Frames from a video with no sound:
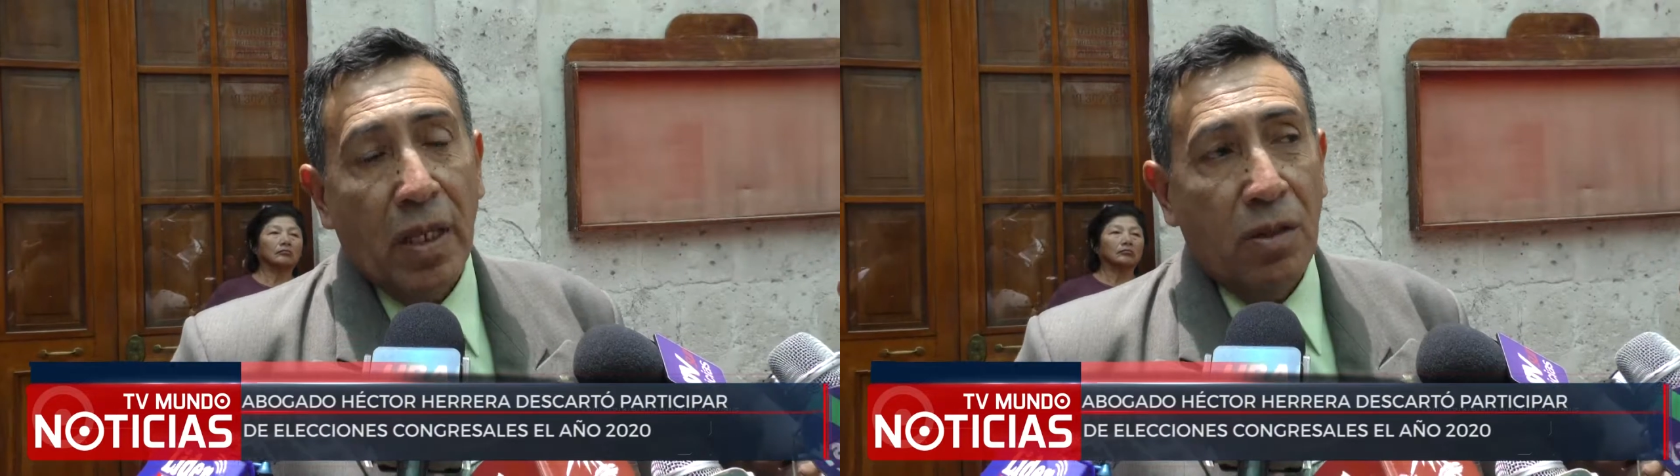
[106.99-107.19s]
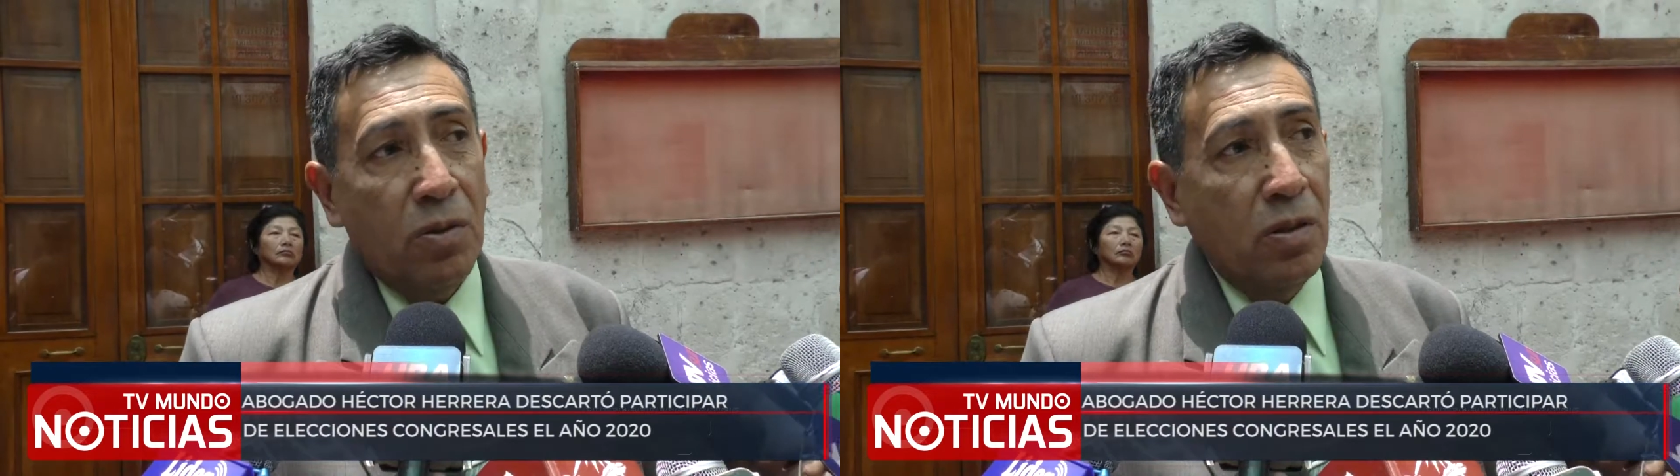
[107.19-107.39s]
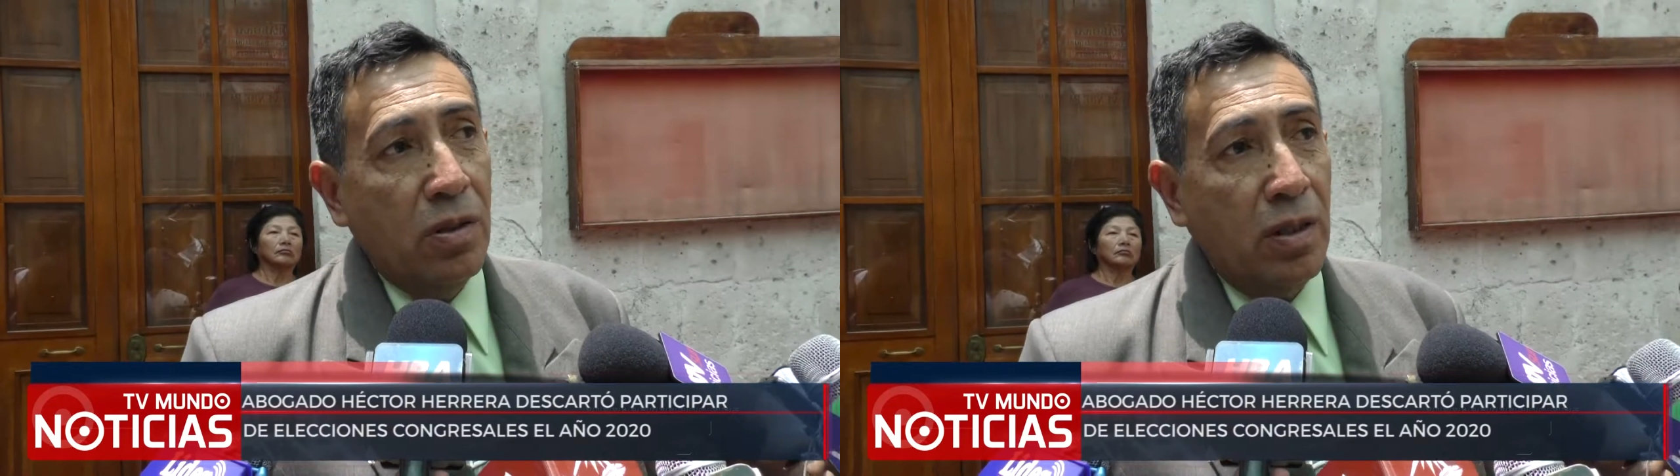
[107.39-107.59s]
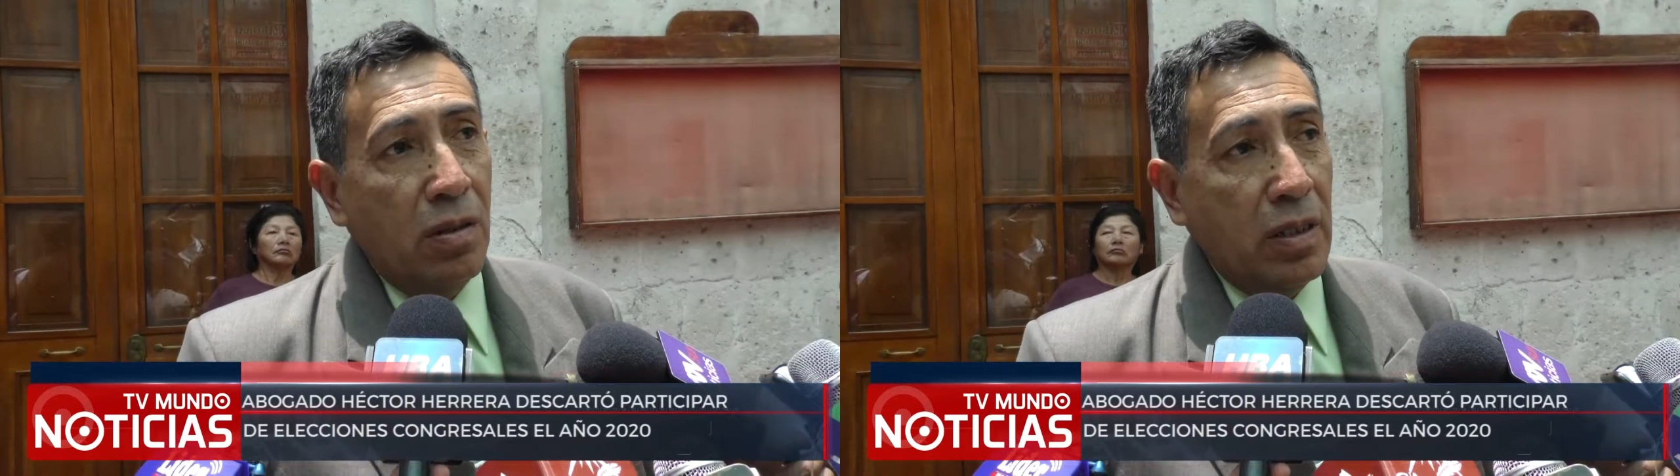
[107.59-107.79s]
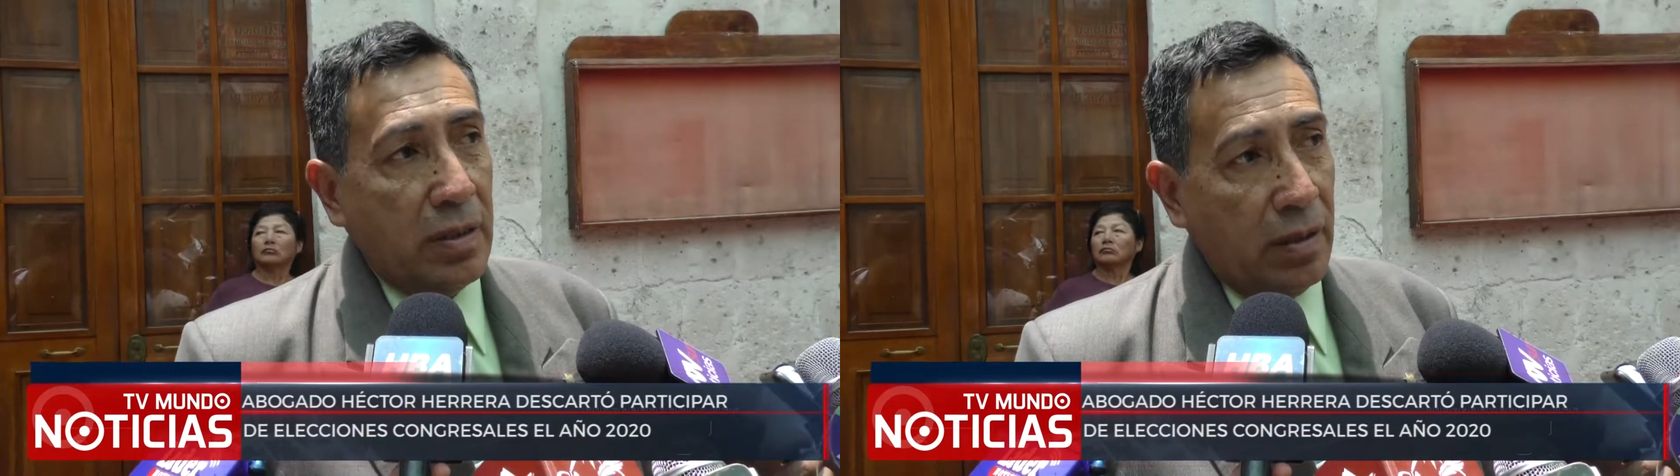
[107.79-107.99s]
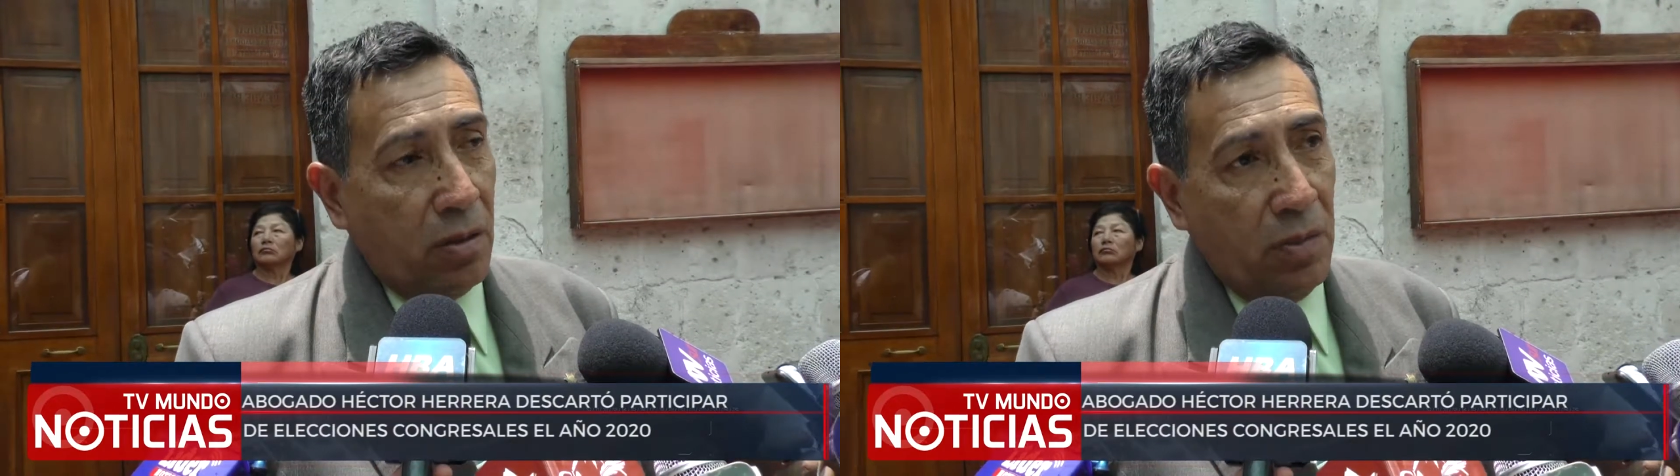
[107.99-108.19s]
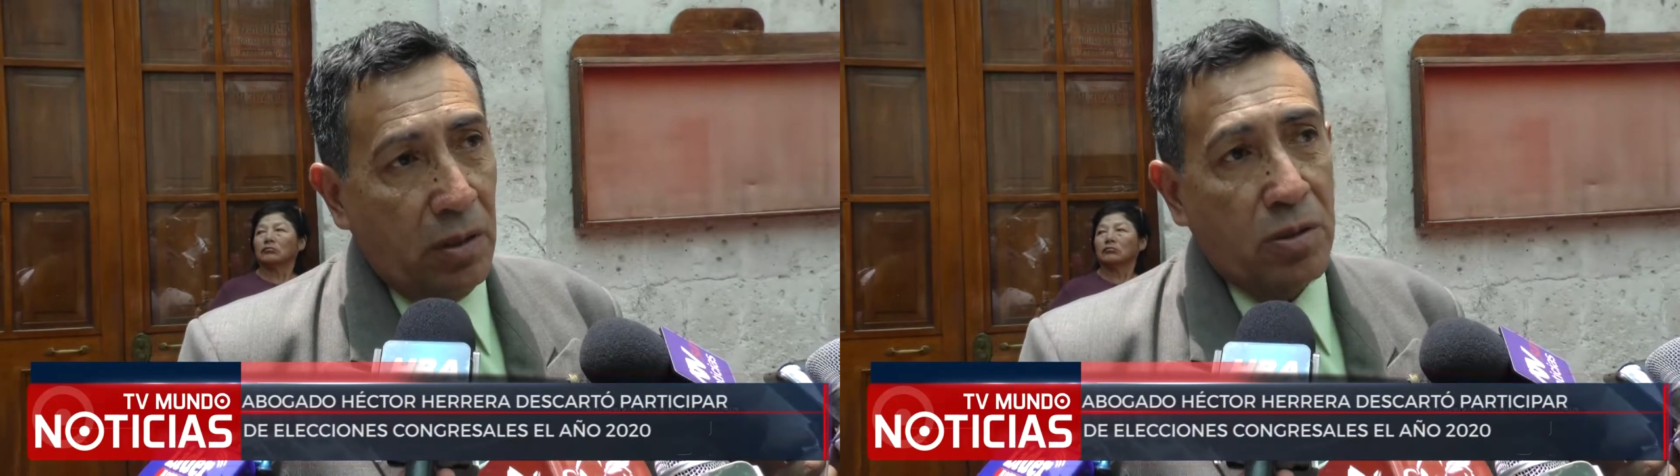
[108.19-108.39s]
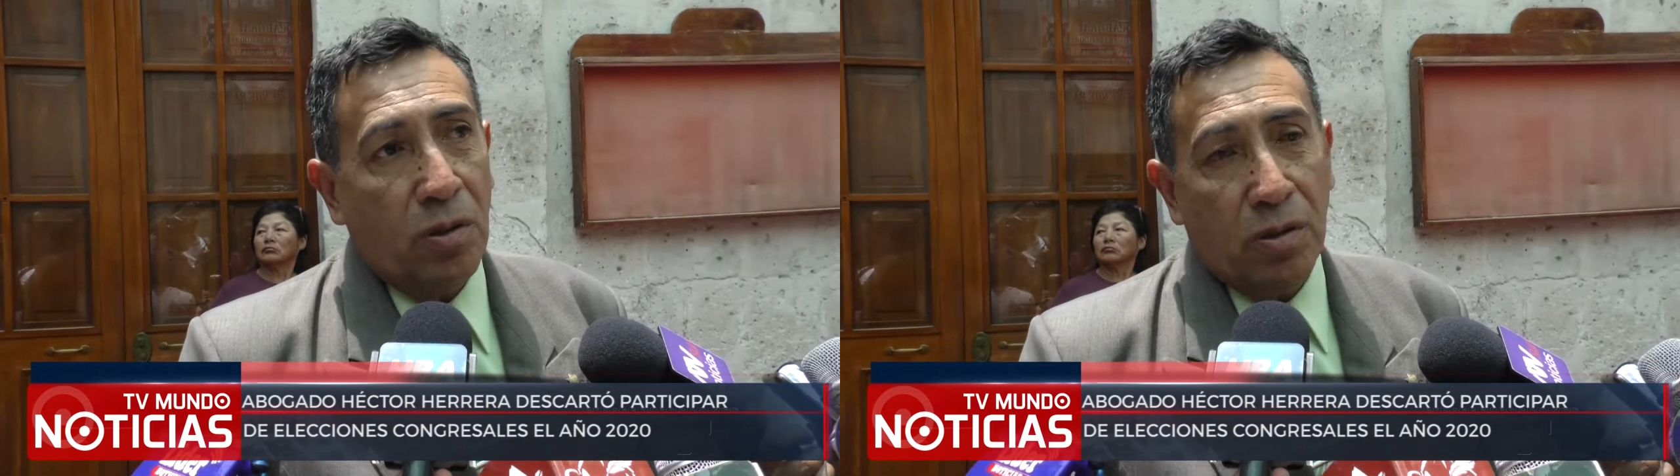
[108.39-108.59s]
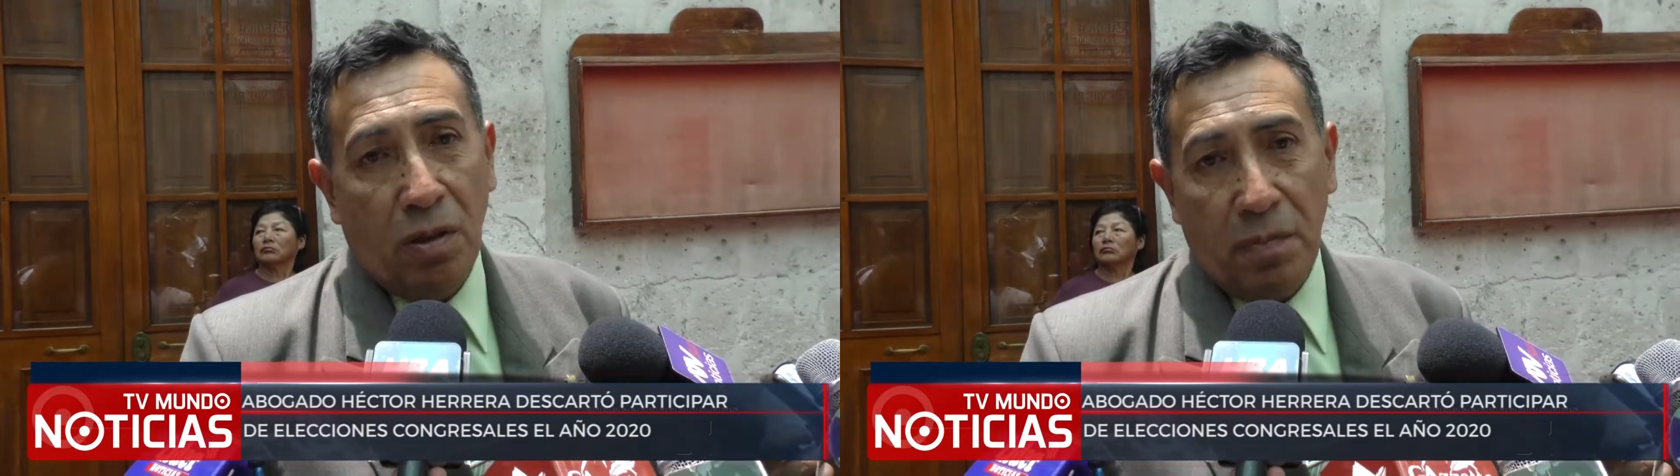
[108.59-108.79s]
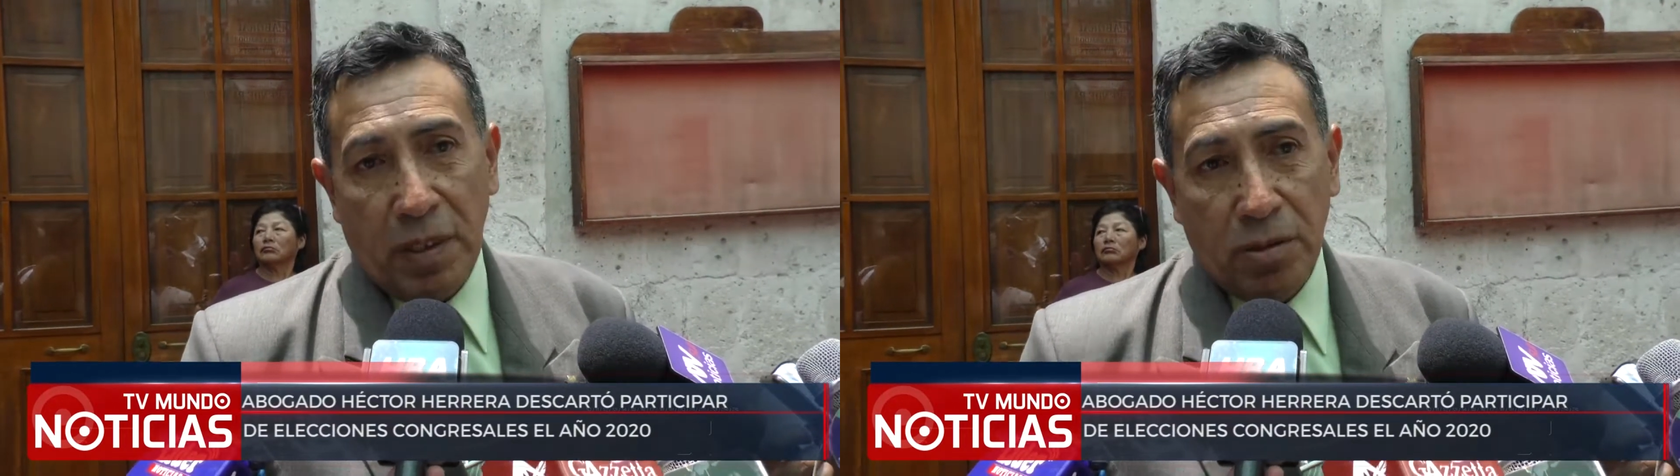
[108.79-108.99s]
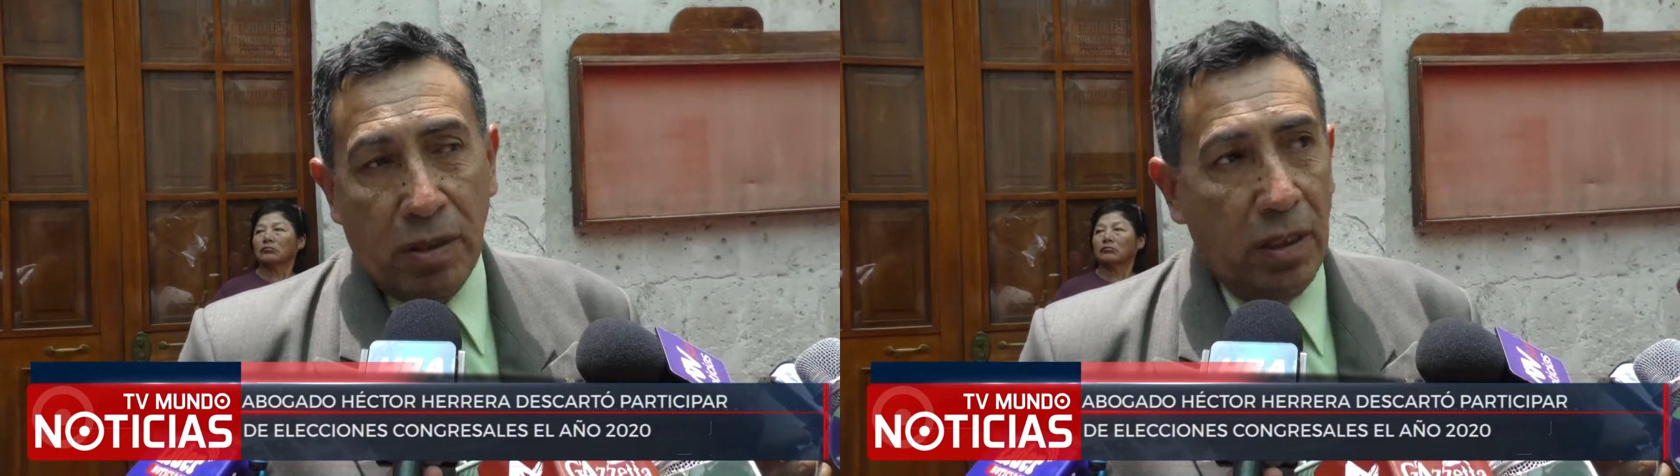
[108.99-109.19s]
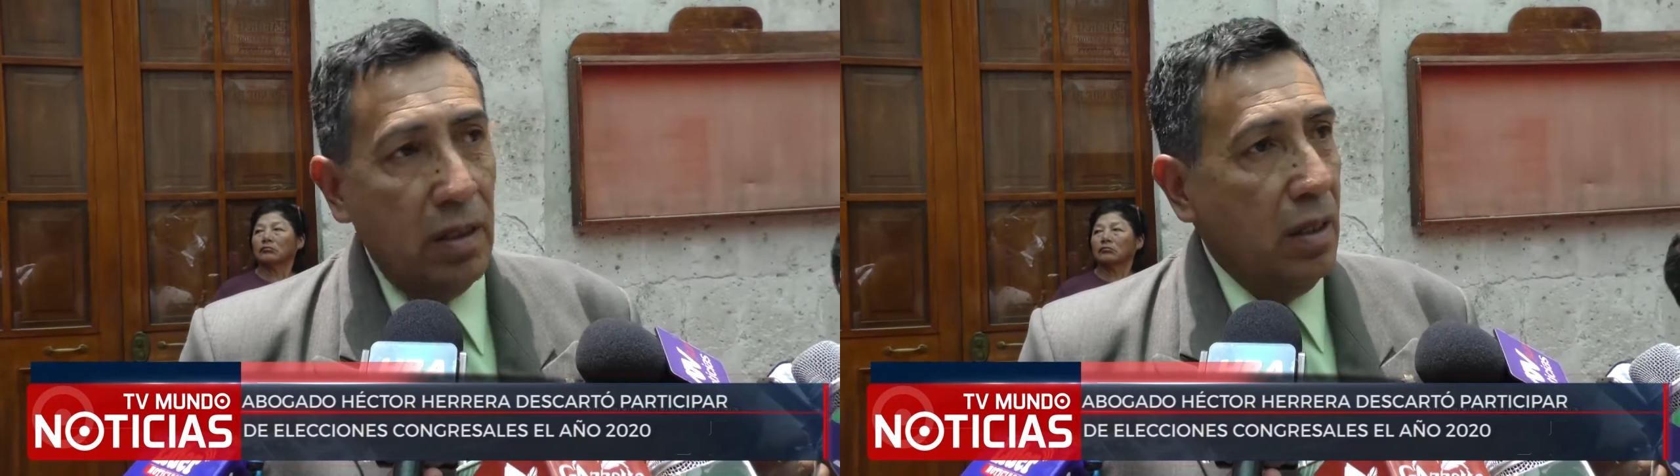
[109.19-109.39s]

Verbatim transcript: Lo único que yo les comento es cuanto a mi persona,